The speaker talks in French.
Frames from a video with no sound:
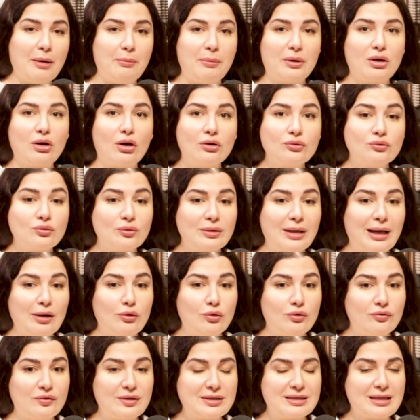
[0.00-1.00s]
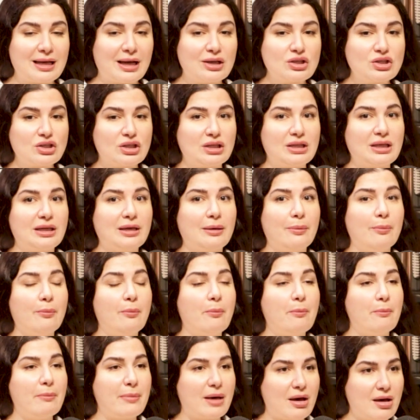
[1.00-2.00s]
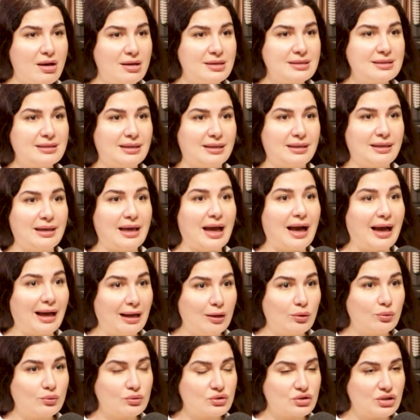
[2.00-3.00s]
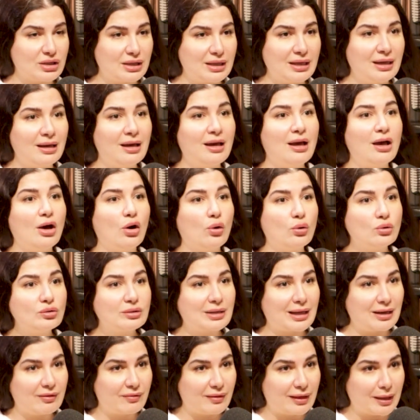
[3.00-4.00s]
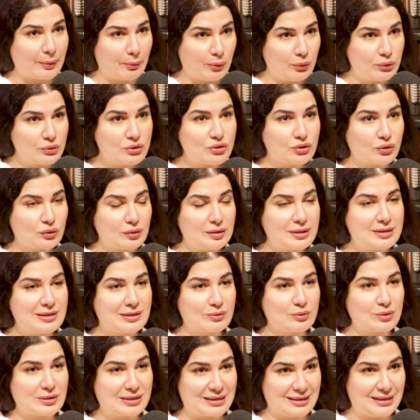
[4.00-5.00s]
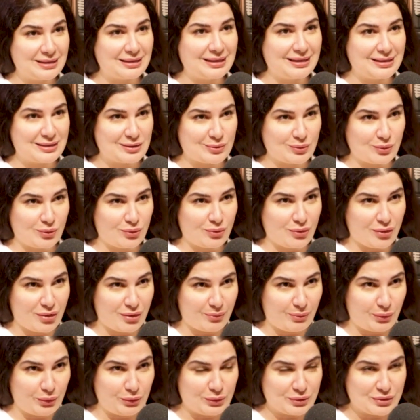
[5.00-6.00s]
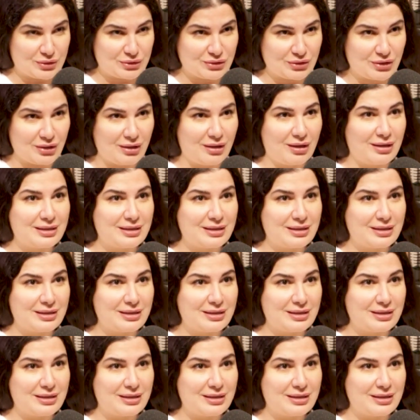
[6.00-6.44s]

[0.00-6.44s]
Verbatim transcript: Mais quand on a le visage qui est mince, qui est allongé, on travaille plus sur des sourcils qui sont plus